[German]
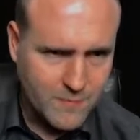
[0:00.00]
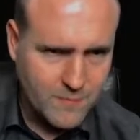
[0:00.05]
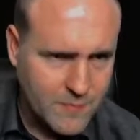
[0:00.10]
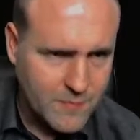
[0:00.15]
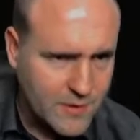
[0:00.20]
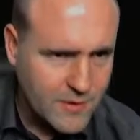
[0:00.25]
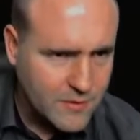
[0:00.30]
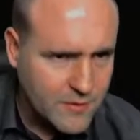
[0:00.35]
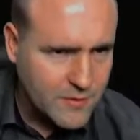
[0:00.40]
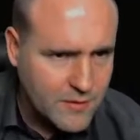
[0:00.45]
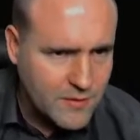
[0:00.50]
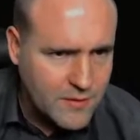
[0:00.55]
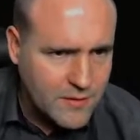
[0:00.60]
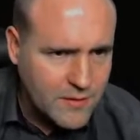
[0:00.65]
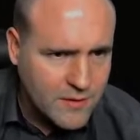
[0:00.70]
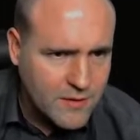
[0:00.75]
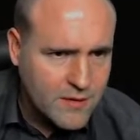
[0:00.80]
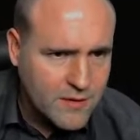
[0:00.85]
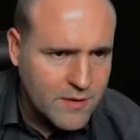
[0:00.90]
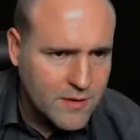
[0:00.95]
Mein Rücken.
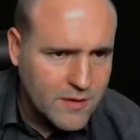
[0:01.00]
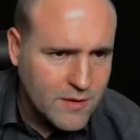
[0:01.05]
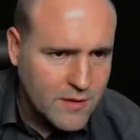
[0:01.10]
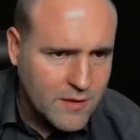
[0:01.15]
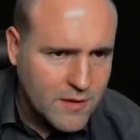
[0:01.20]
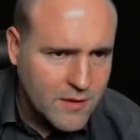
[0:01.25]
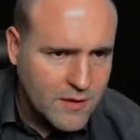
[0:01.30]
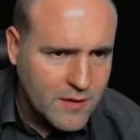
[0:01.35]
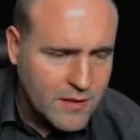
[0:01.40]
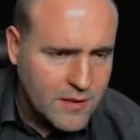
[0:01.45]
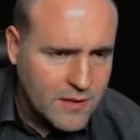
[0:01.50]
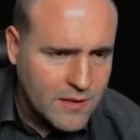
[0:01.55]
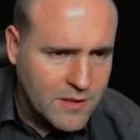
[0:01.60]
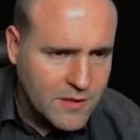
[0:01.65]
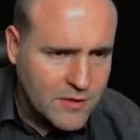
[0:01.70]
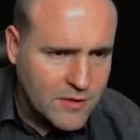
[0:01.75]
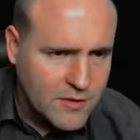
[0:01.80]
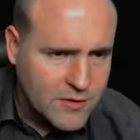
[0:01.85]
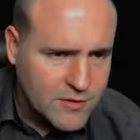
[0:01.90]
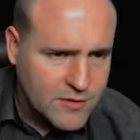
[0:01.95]

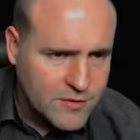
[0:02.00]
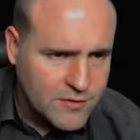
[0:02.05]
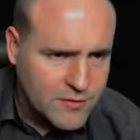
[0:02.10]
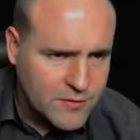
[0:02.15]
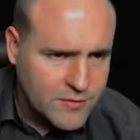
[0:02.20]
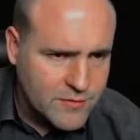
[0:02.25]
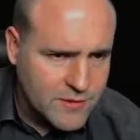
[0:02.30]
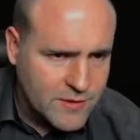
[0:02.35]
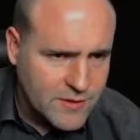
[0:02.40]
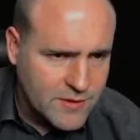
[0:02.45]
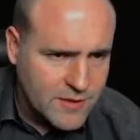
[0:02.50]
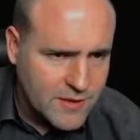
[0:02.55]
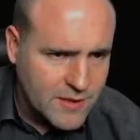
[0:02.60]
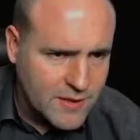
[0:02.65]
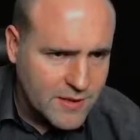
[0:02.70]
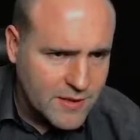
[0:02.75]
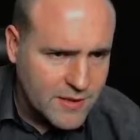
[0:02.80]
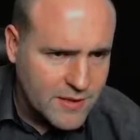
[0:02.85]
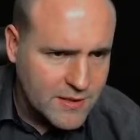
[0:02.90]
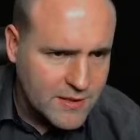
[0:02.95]
Consumer,
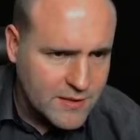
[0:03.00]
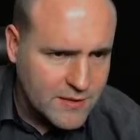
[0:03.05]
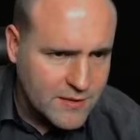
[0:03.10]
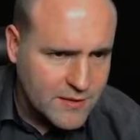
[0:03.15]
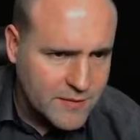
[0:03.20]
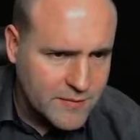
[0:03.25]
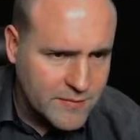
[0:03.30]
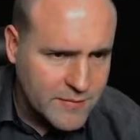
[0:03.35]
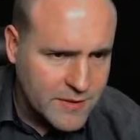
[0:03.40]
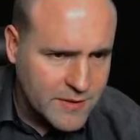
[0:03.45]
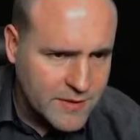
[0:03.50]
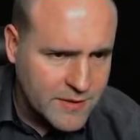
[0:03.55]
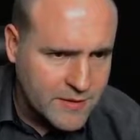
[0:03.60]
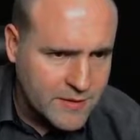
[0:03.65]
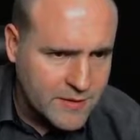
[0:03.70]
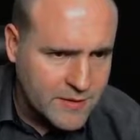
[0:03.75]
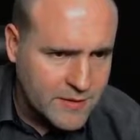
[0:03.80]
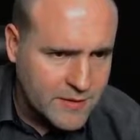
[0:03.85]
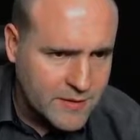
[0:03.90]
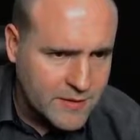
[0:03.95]
Height,
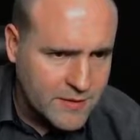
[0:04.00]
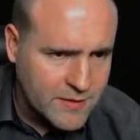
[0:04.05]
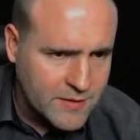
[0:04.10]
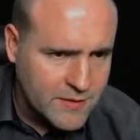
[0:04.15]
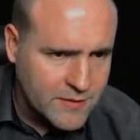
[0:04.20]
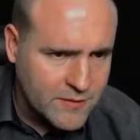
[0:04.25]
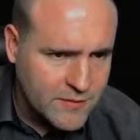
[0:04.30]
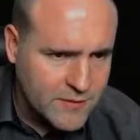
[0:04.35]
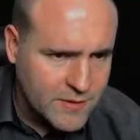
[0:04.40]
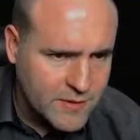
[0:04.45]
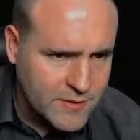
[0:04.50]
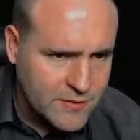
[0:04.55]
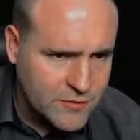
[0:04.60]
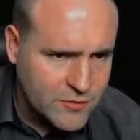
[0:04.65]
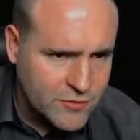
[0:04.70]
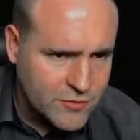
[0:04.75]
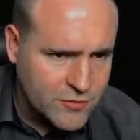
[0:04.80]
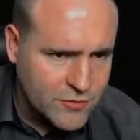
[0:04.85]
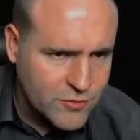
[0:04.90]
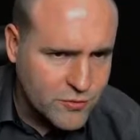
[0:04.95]
Medical, Other Drugs,
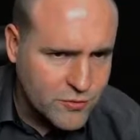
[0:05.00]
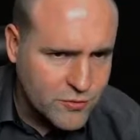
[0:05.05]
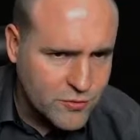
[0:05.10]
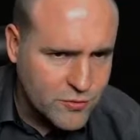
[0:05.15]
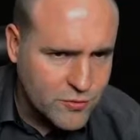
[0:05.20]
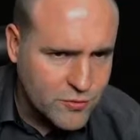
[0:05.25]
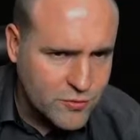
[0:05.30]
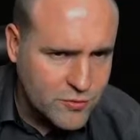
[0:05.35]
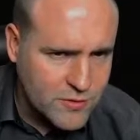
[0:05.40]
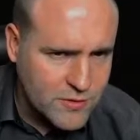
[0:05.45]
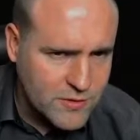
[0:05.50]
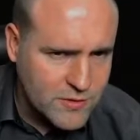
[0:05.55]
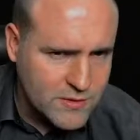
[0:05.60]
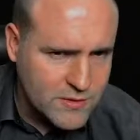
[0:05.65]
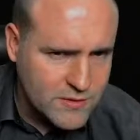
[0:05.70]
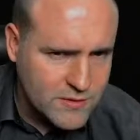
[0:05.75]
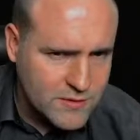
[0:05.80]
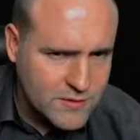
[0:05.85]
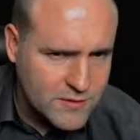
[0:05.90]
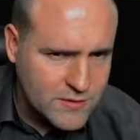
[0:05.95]
Struck.
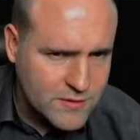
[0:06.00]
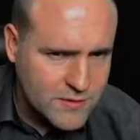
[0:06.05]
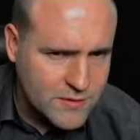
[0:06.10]
Strukturen? Ne?